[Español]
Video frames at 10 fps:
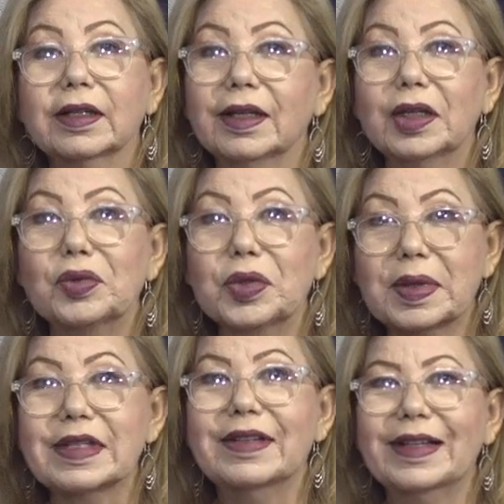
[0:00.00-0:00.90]
que la
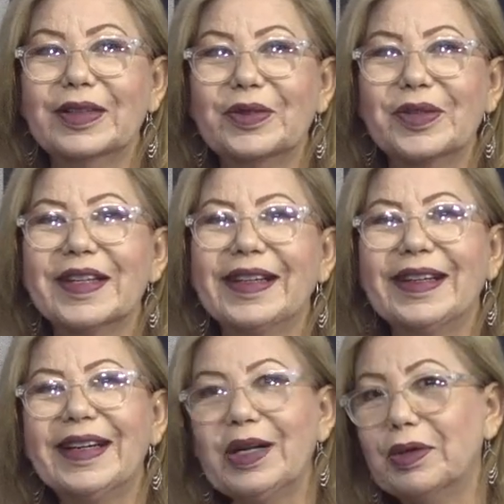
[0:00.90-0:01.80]
Universidad
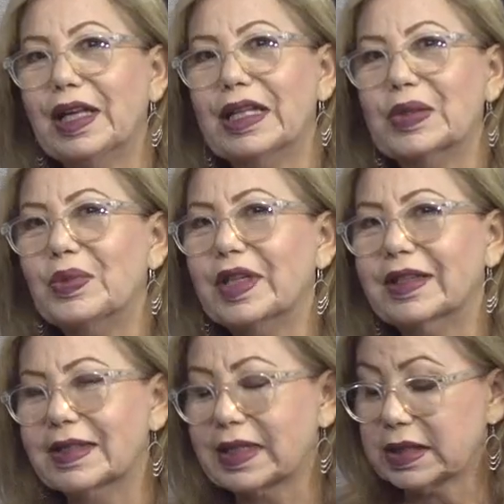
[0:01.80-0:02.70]
Católica abre las
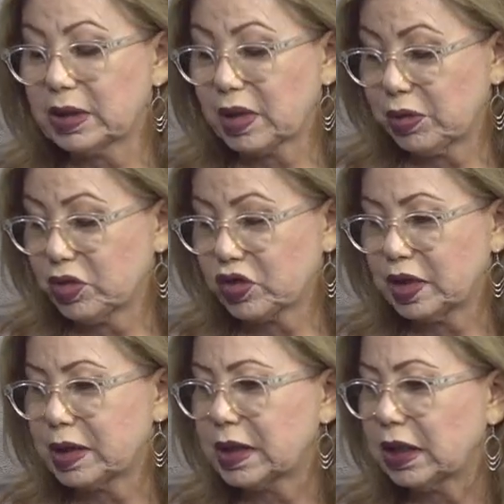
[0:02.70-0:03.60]
puertas a esta
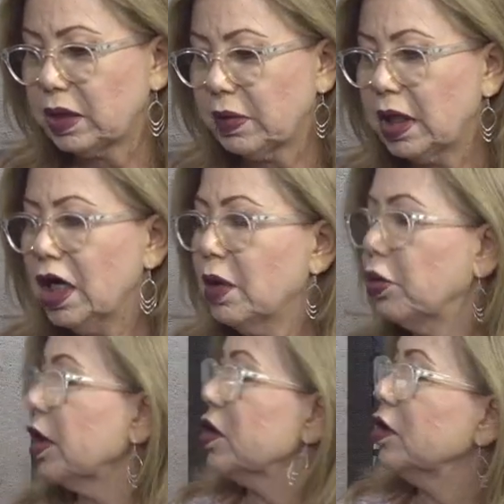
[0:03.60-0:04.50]
maravillosa iniciativa.
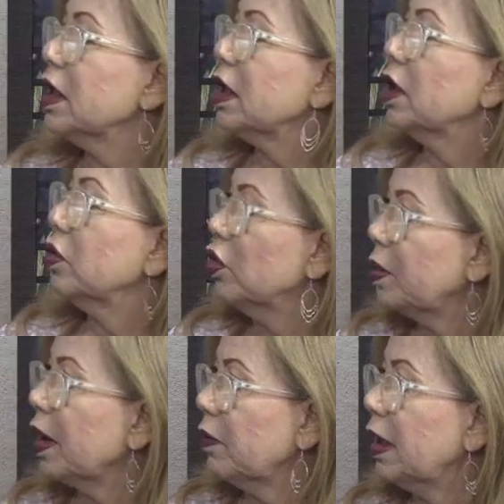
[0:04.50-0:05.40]
Por ahí una
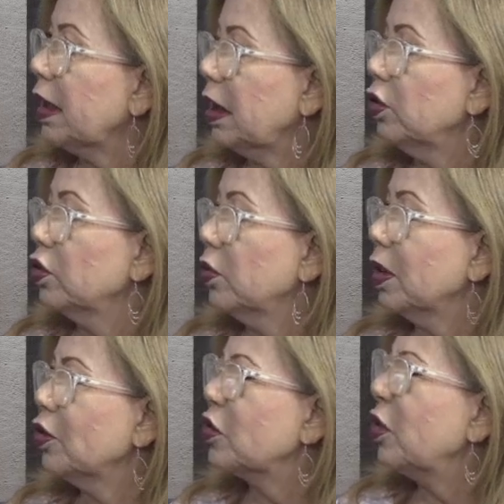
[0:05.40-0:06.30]
inquietud para hablar de lo
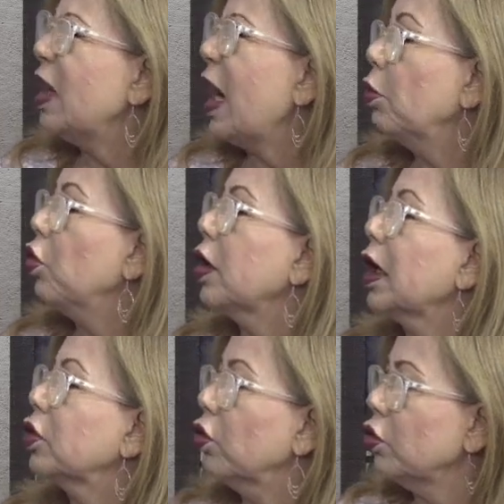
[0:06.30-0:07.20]
novedoso,
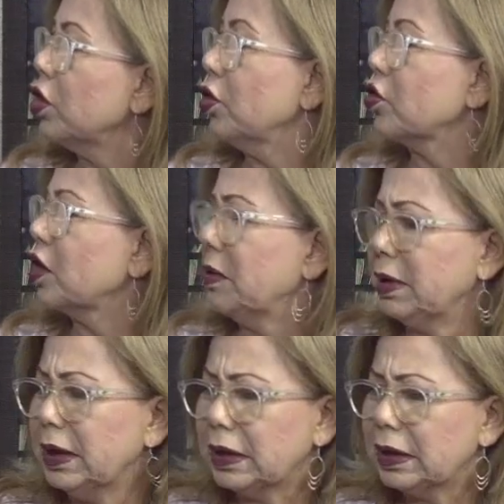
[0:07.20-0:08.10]
laboratorios. ¿Qué
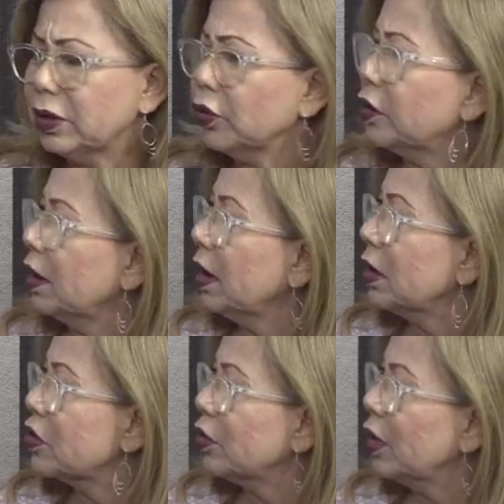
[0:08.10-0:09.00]
van a tener
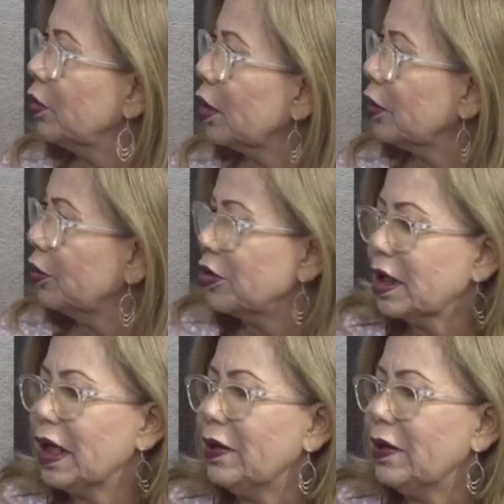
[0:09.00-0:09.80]
ustedes en esos laboratorios? ¿Qué